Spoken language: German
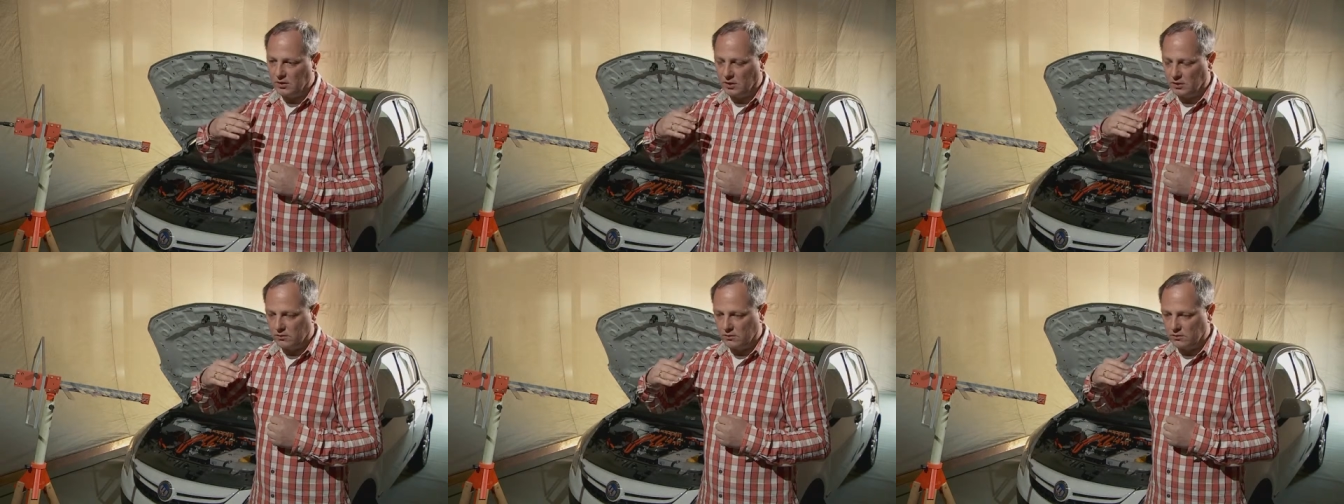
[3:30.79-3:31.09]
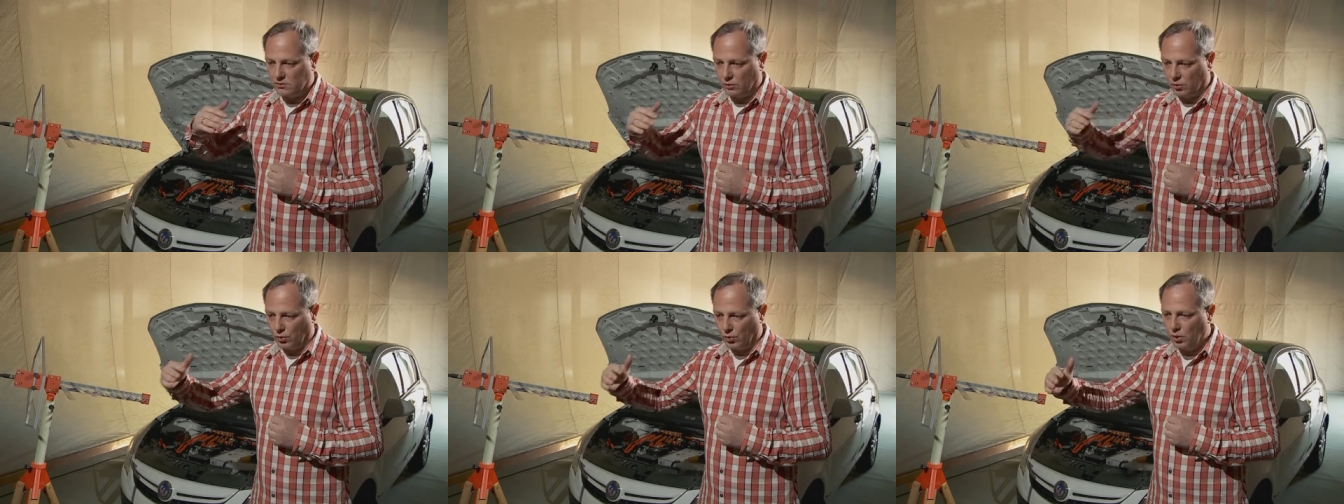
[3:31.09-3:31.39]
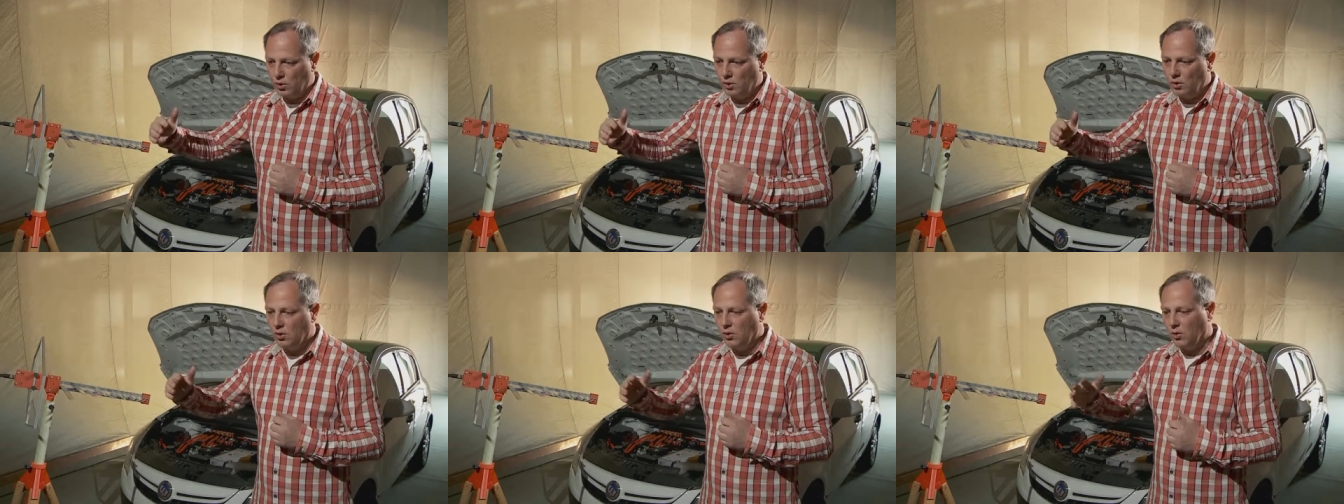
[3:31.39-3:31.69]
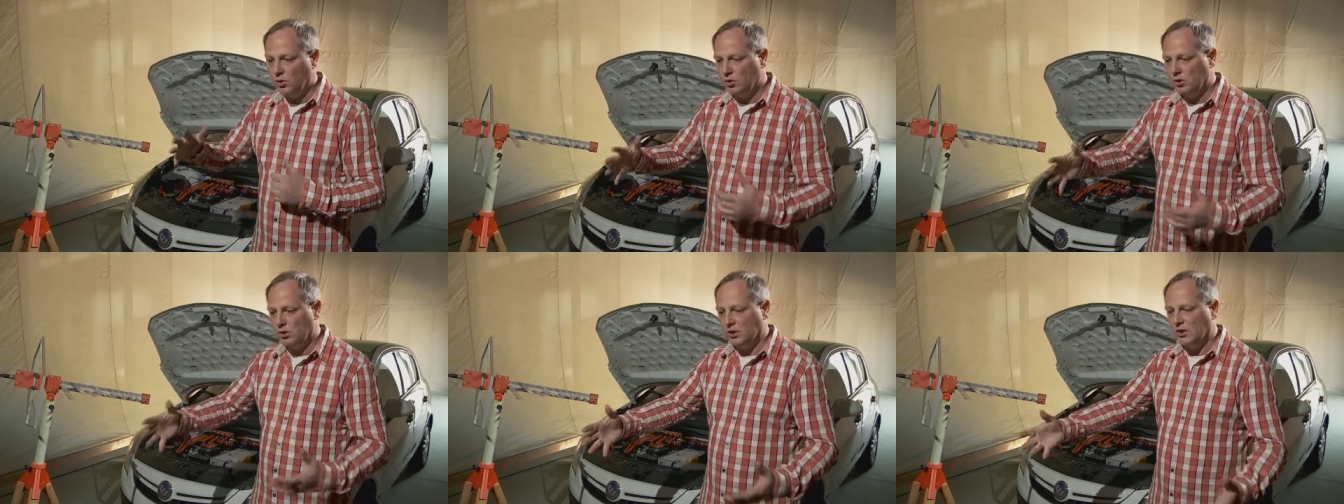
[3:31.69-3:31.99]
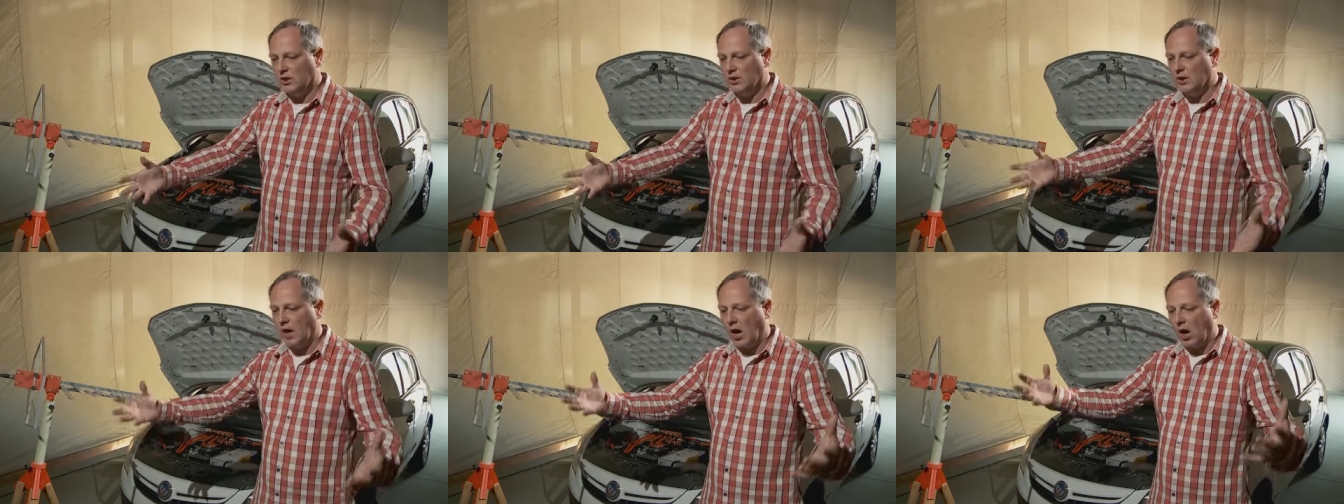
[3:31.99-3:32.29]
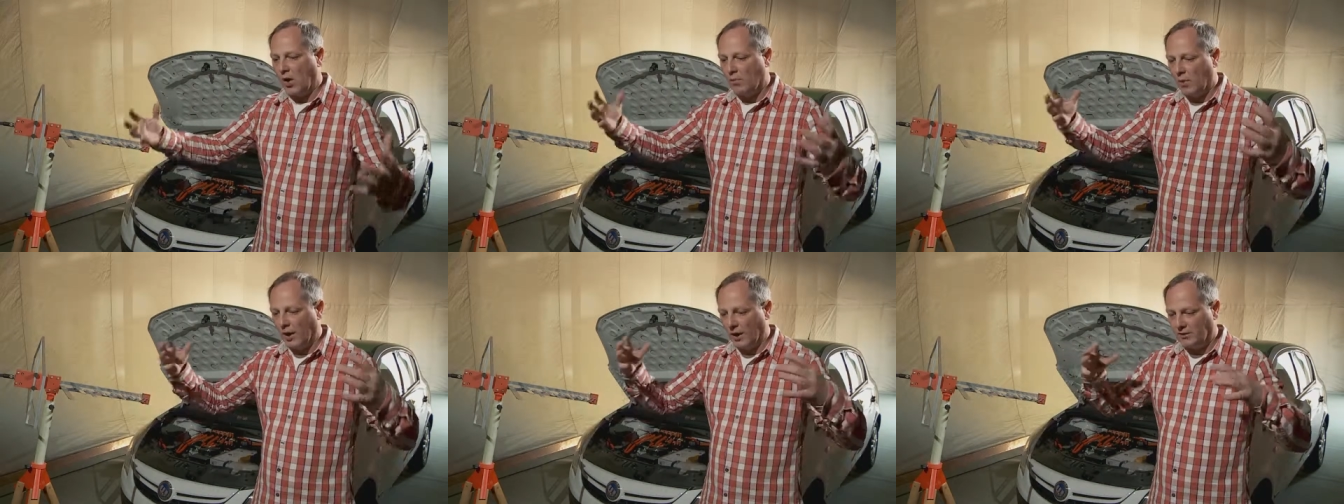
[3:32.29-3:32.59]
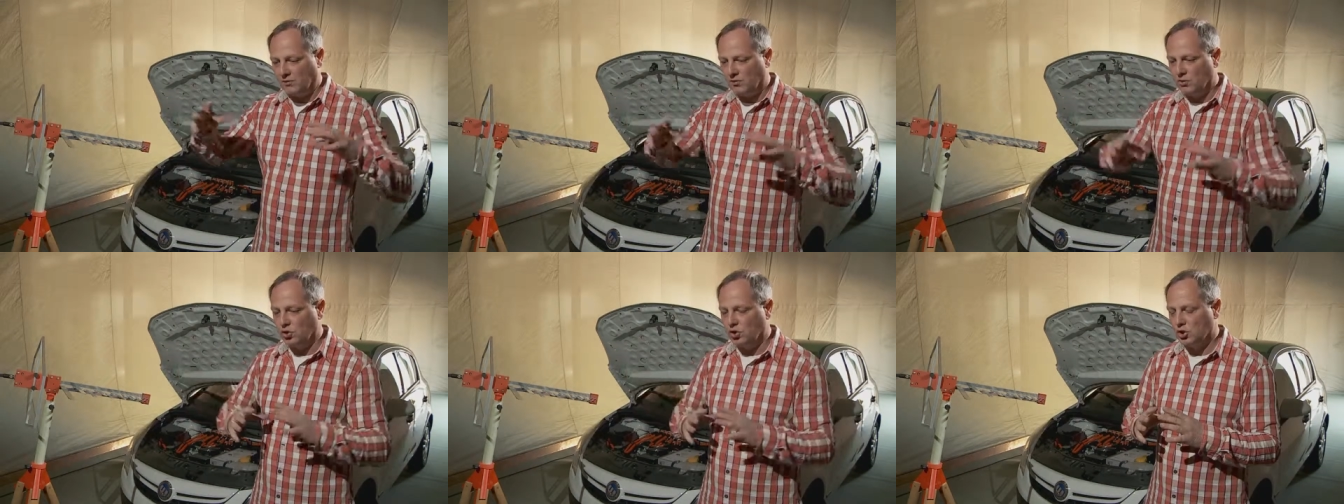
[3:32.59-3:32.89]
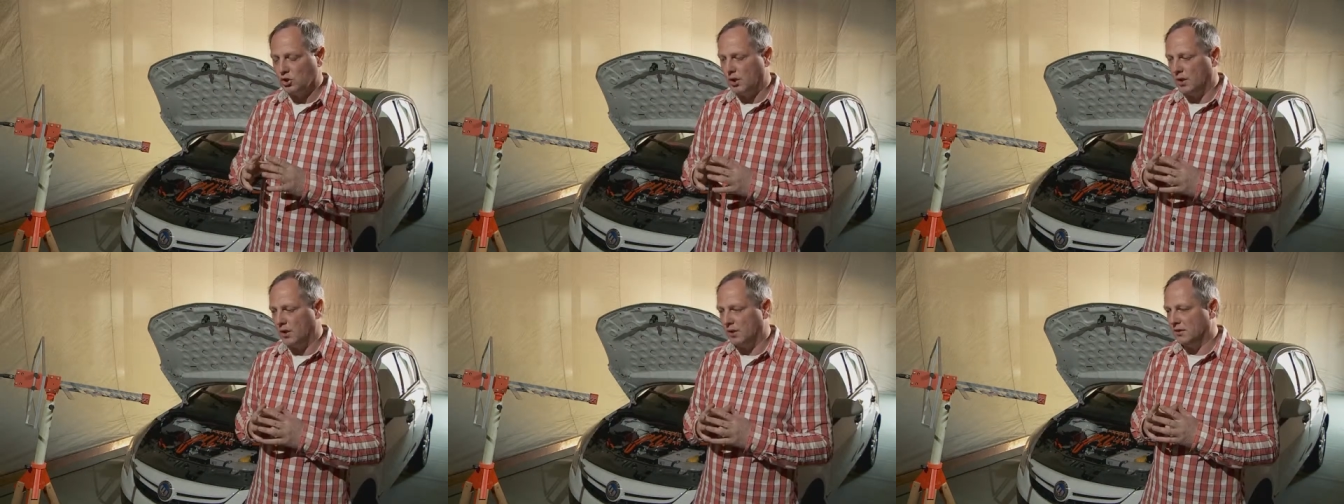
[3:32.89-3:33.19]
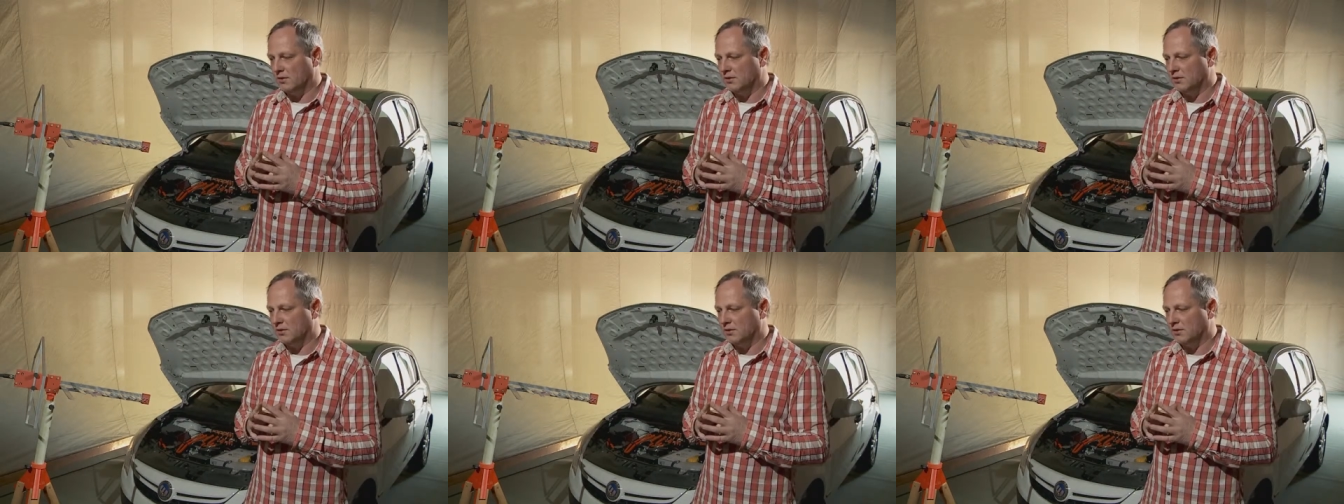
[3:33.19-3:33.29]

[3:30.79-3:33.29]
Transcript: erzeugen und in den Raum reinzustrahlen.